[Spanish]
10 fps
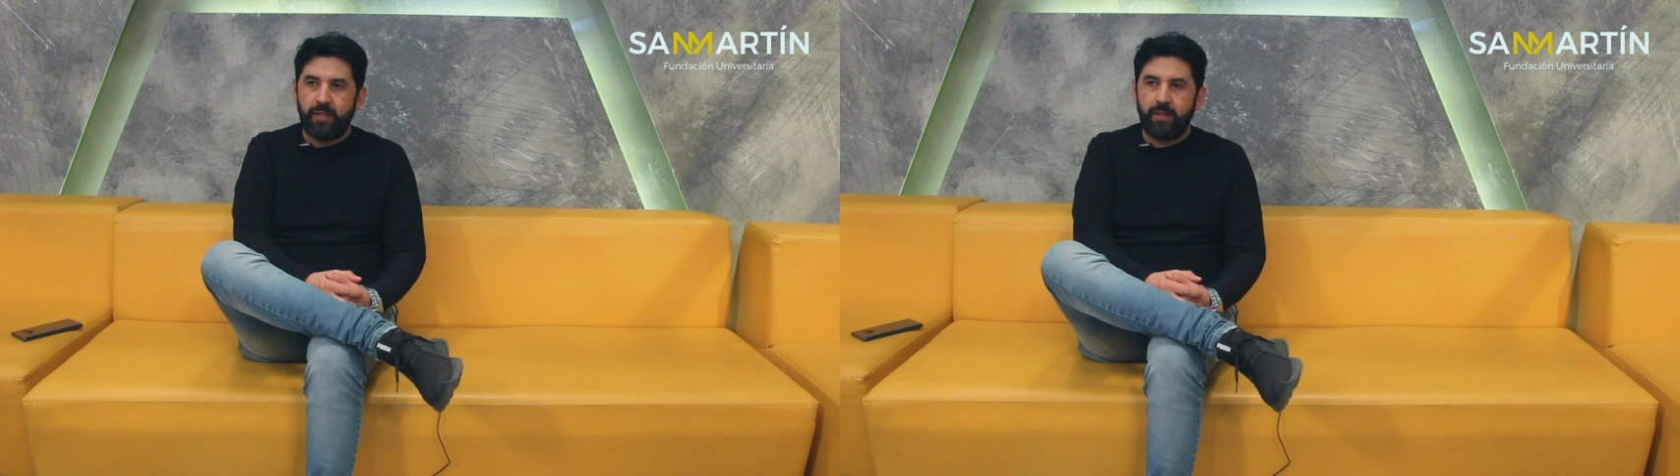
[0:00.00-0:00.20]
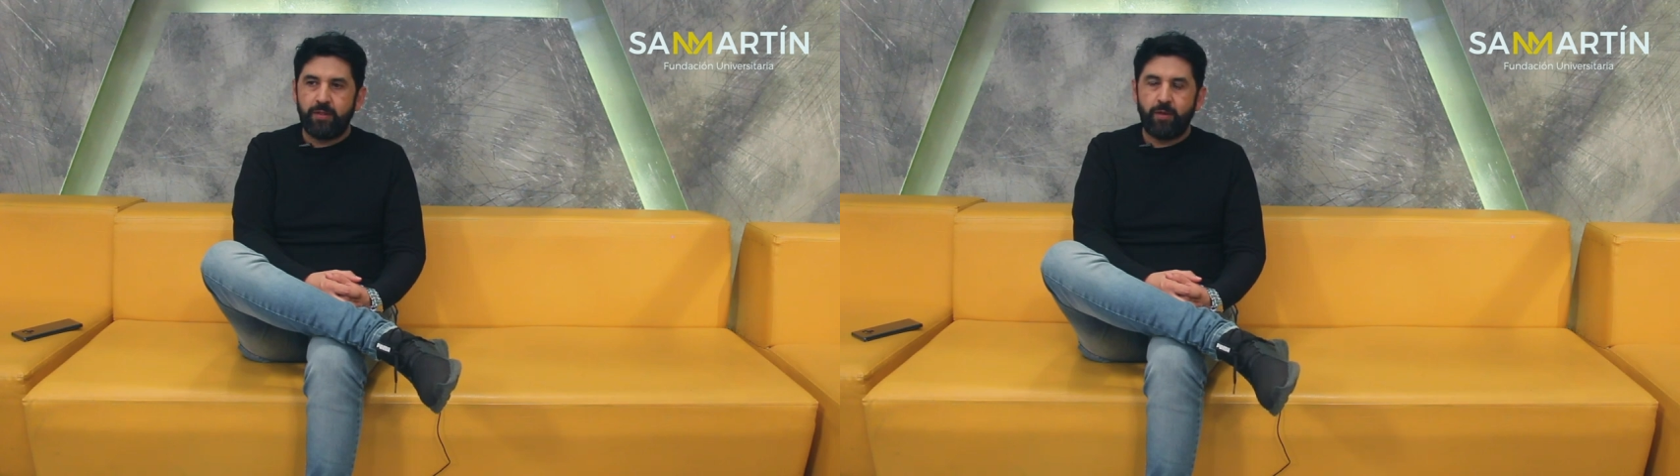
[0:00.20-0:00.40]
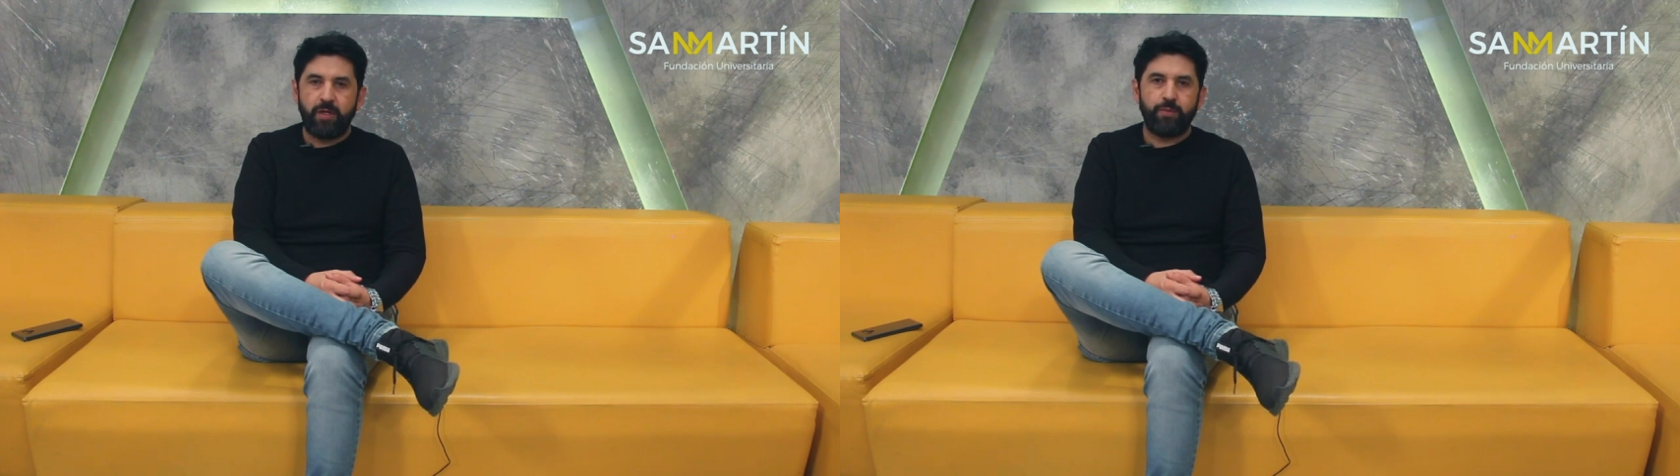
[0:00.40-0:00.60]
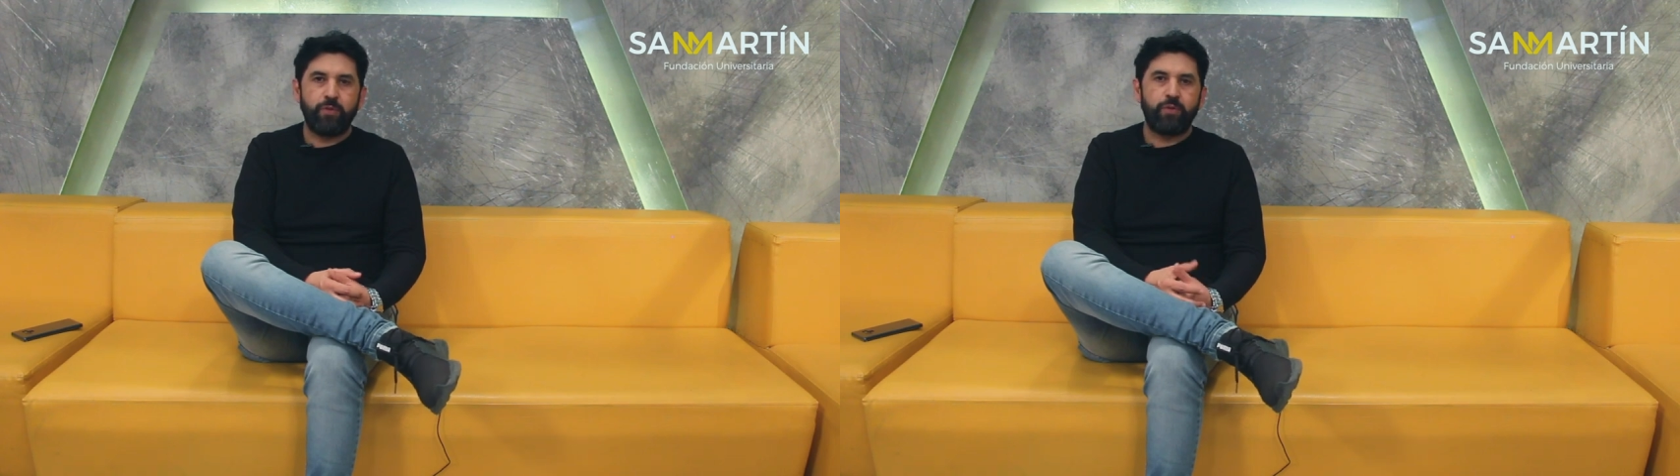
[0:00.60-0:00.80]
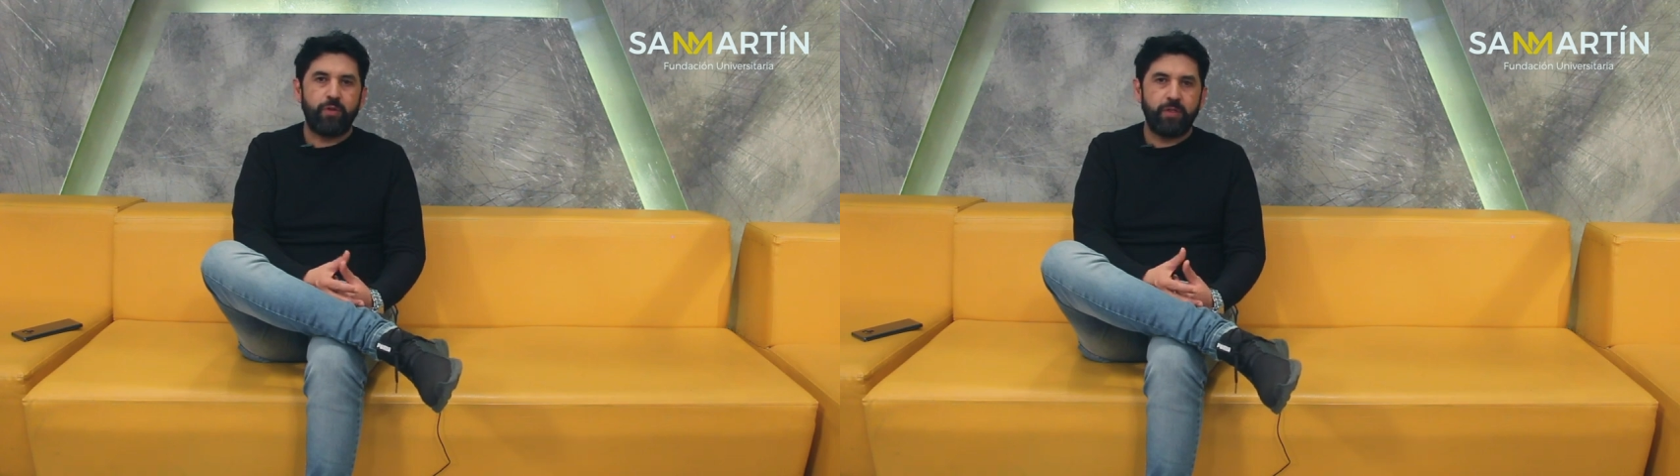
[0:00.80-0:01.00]
Dentro de las
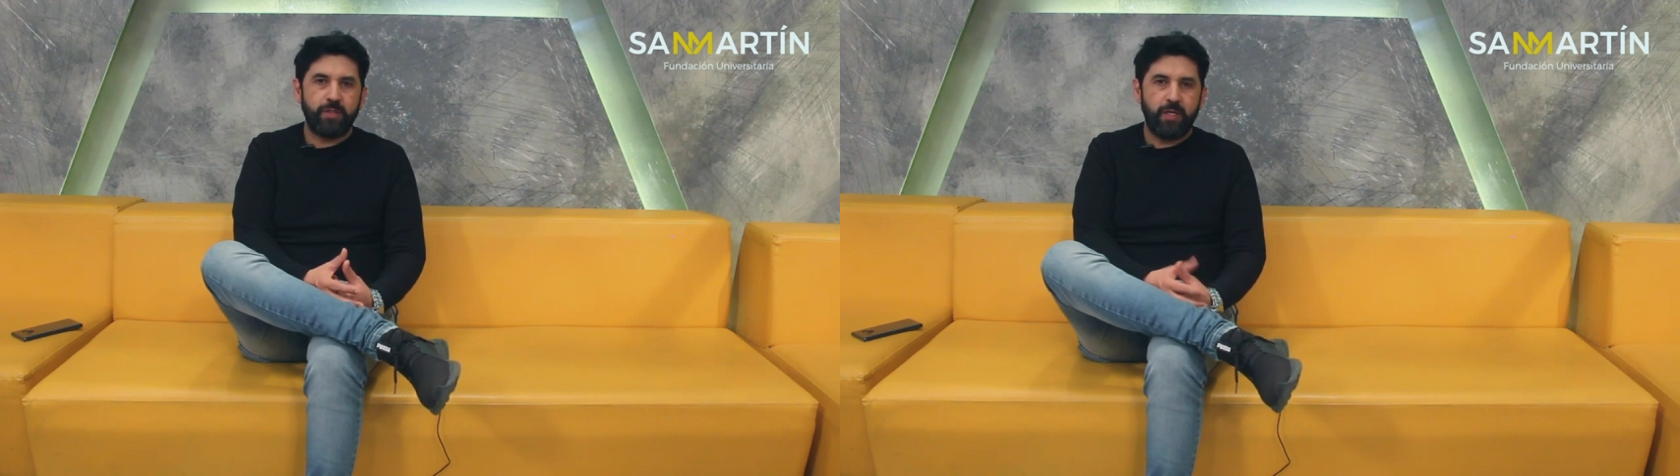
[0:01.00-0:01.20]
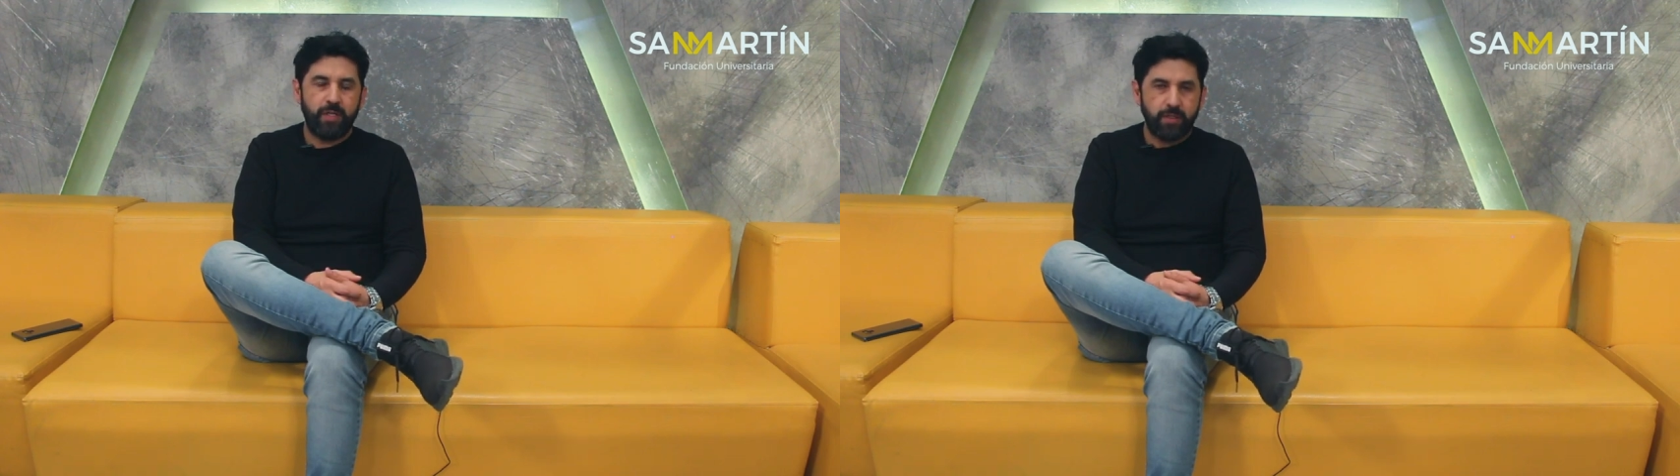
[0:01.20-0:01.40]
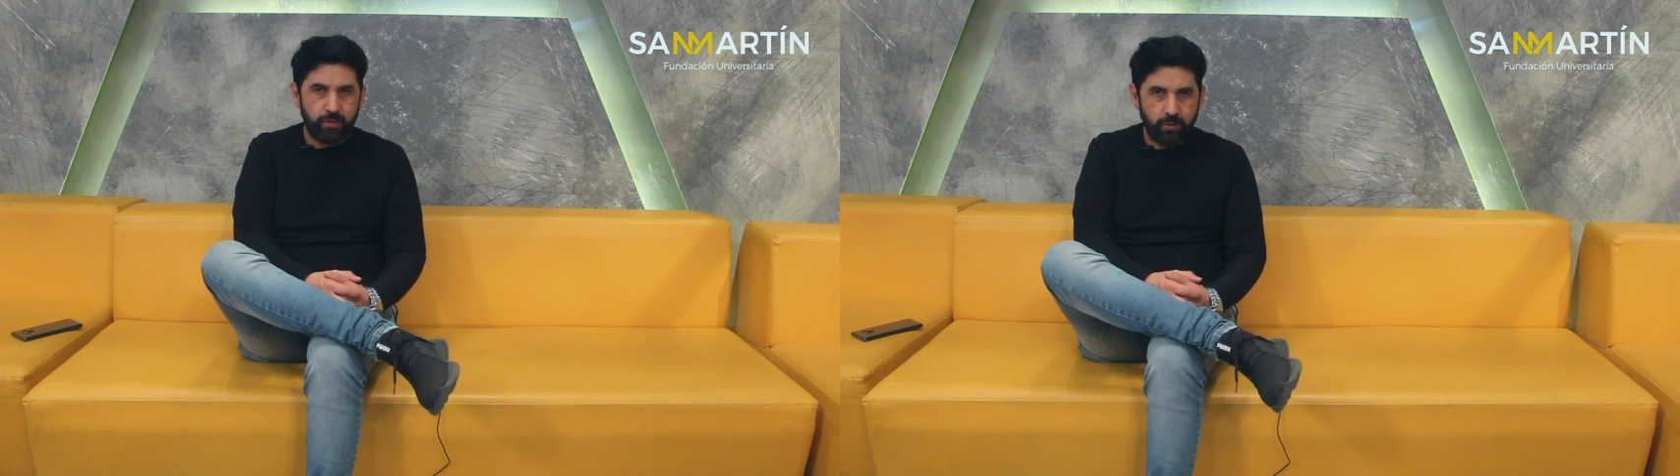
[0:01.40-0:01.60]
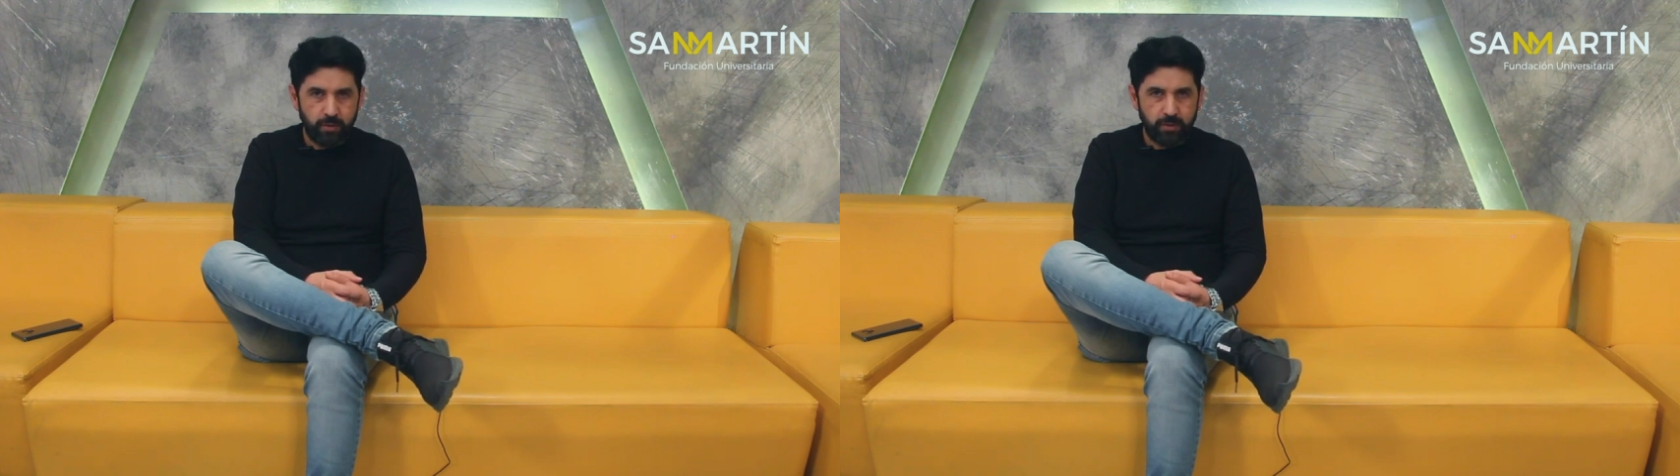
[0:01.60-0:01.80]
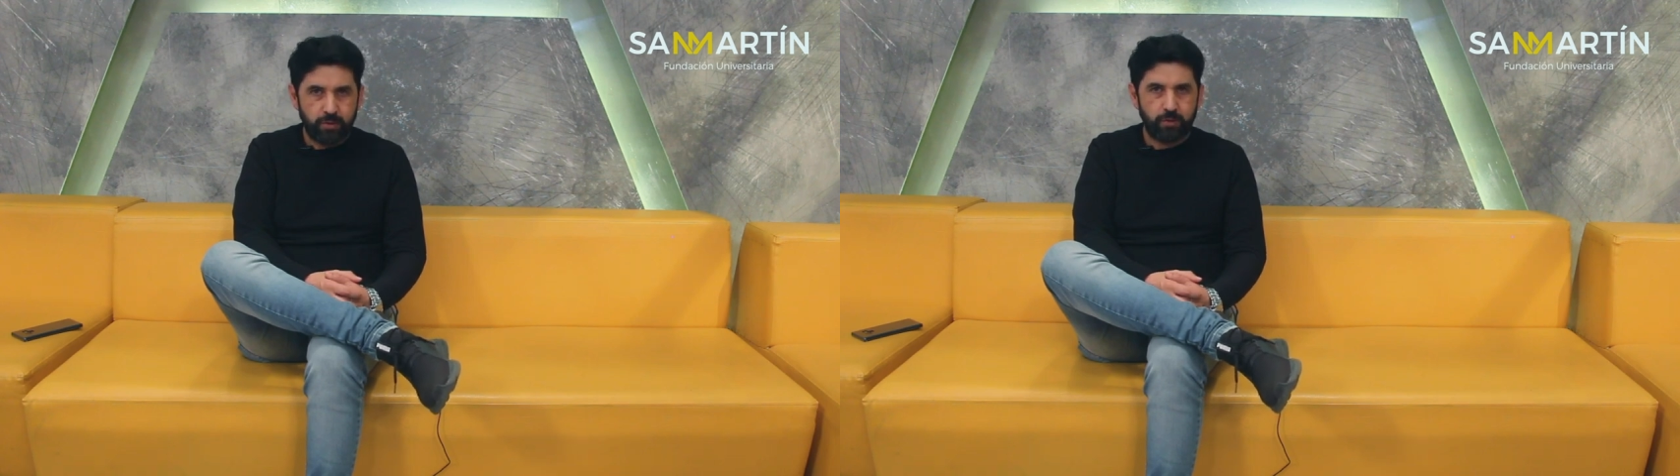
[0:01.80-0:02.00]
producciones que he hecho,
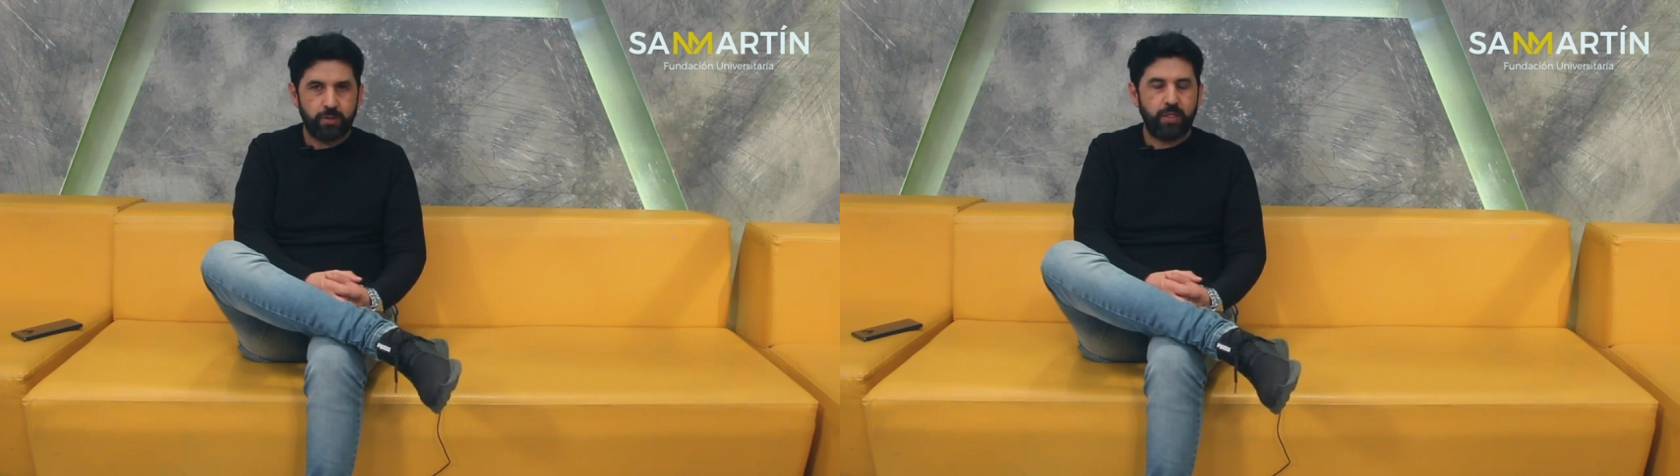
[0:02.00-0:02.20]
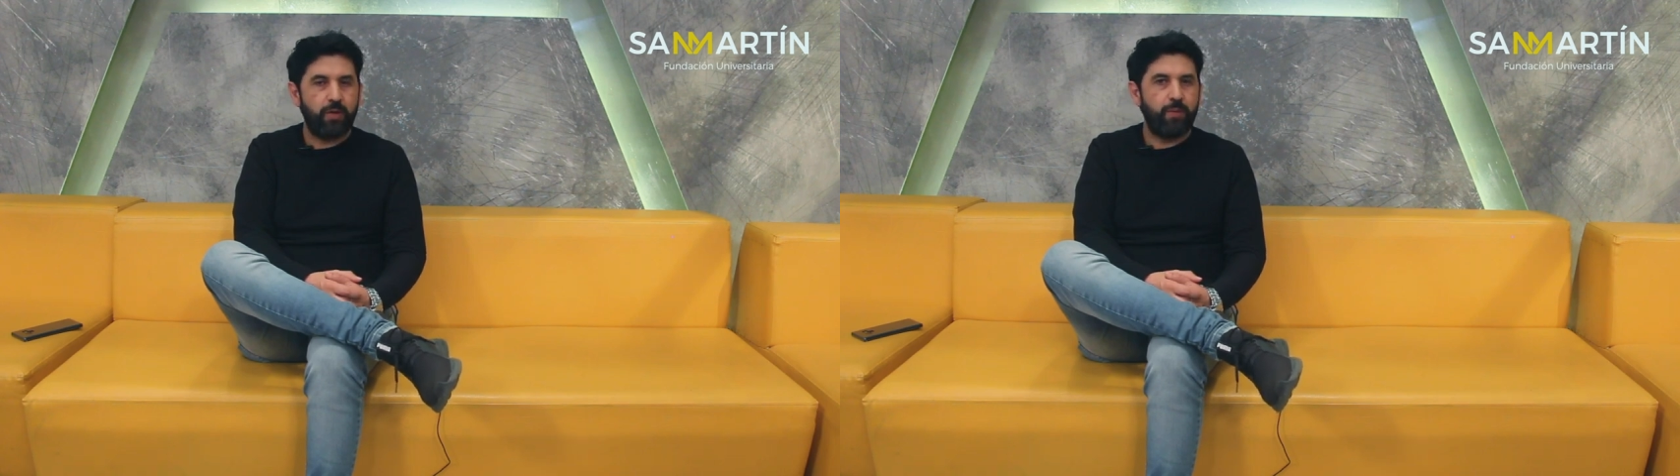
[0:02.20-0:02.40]
he hecho Chica